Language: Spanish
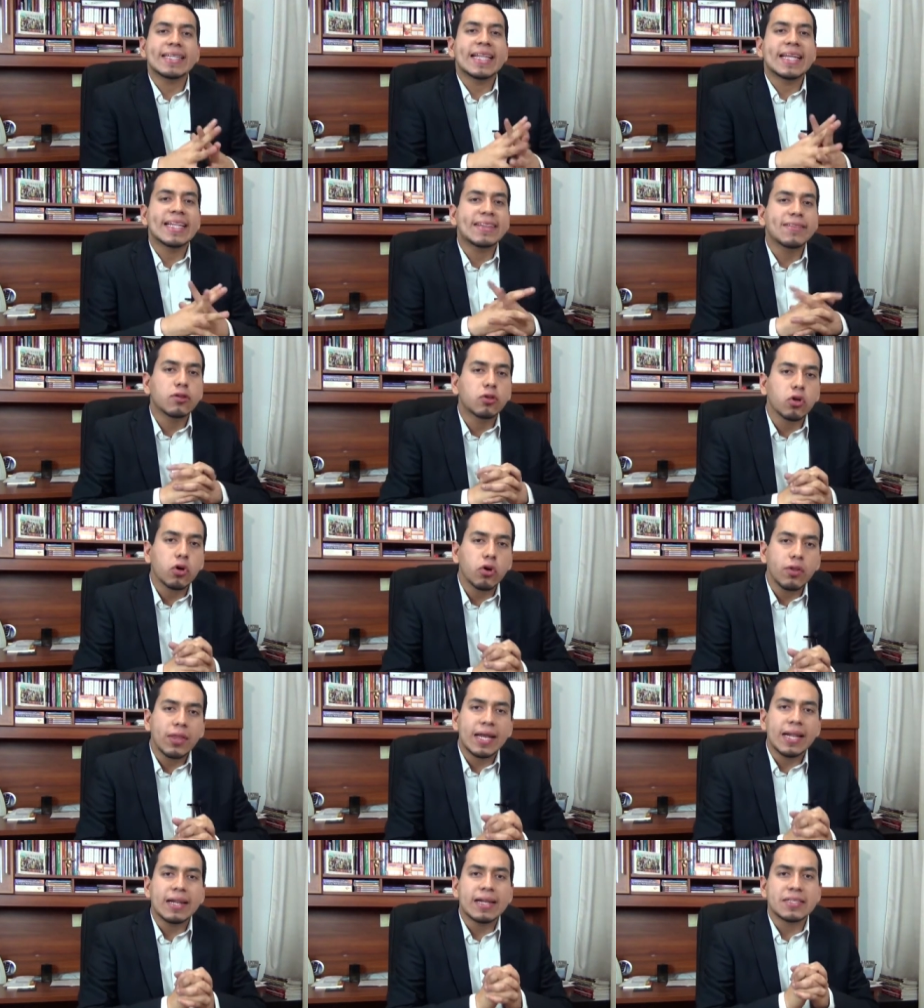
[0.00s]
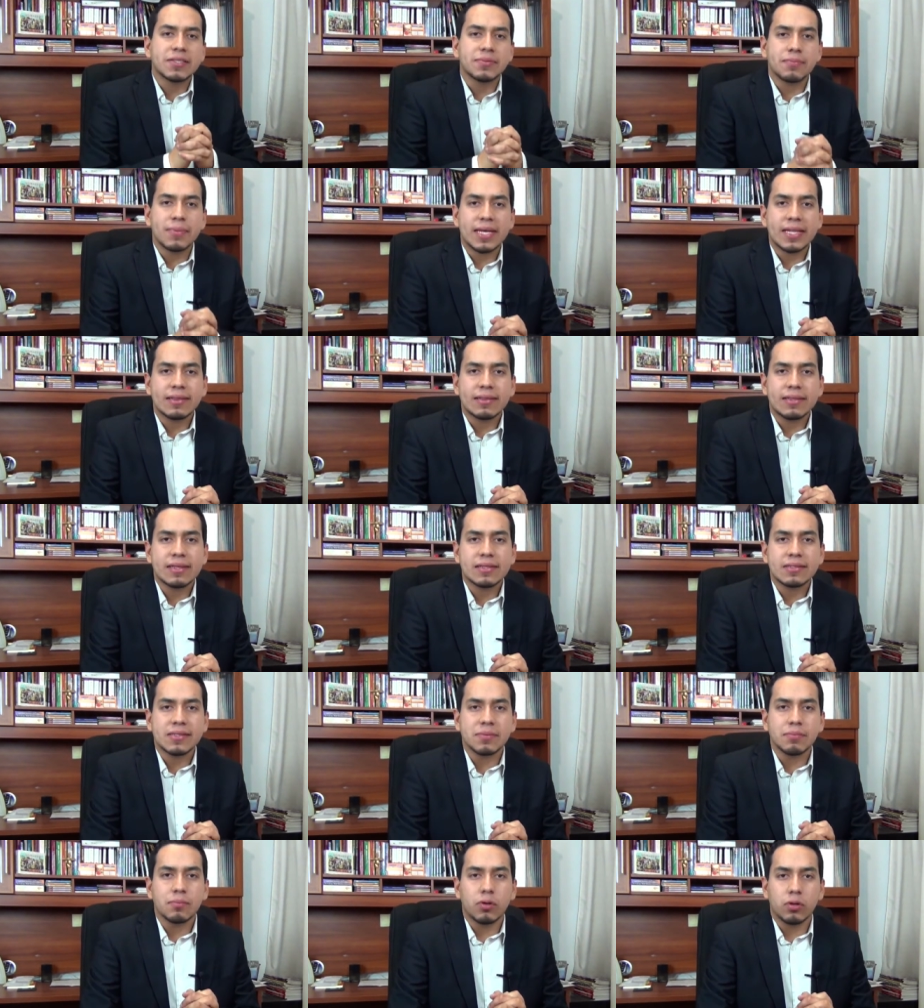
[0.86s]
de todas las
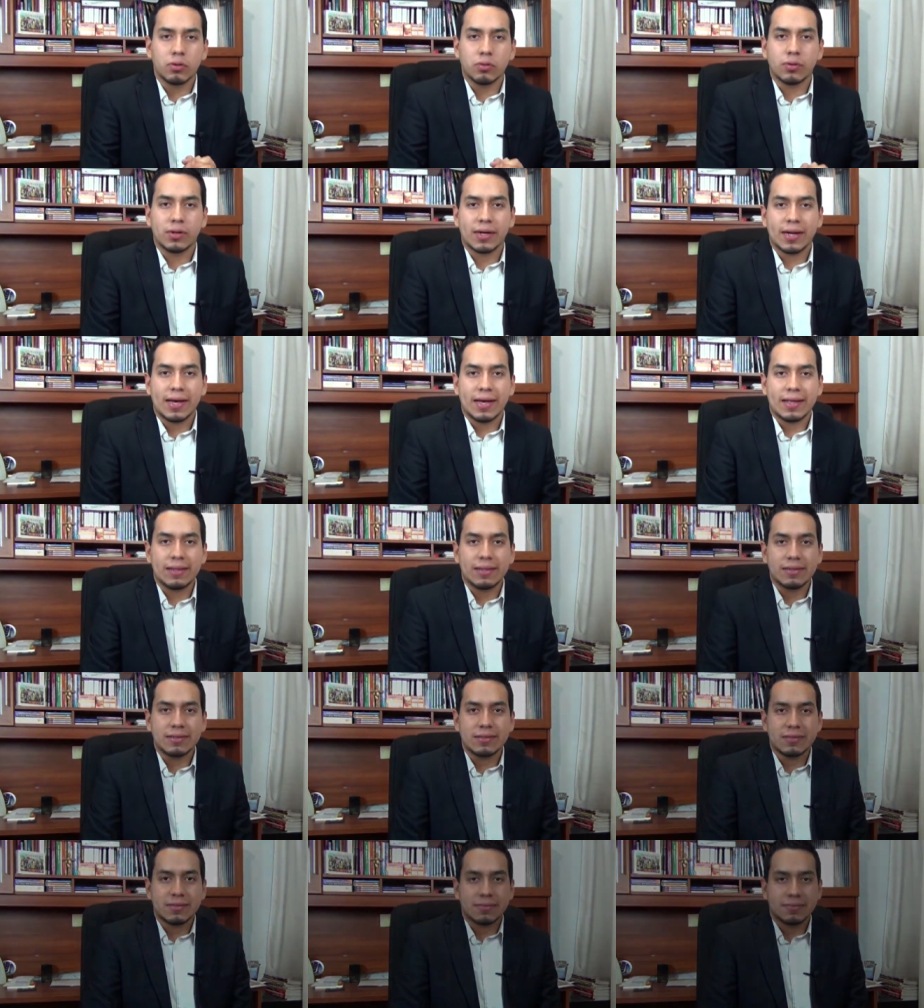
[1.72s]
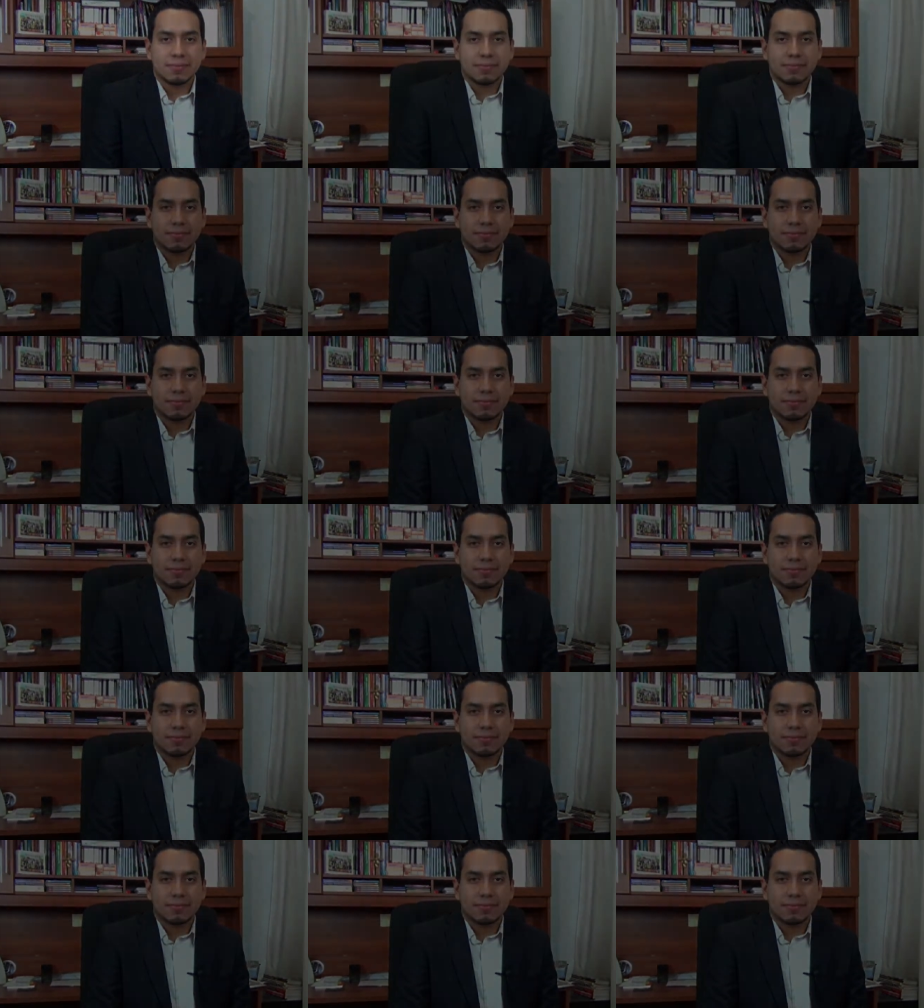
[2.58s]
mentes involucradas.